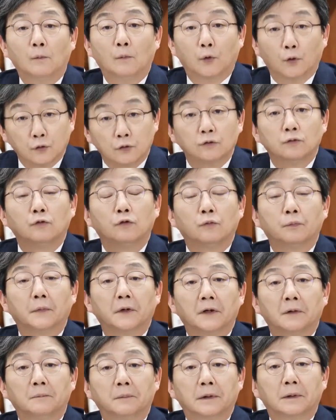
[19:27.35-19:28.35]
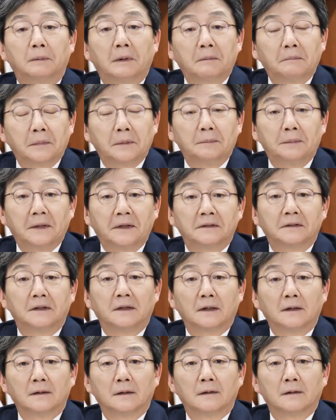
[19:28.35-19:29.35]
모든 국민은 법 앞에
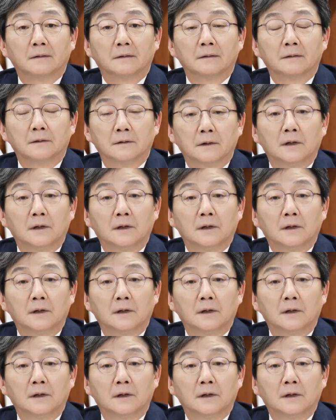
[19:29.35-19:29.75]
평등하다는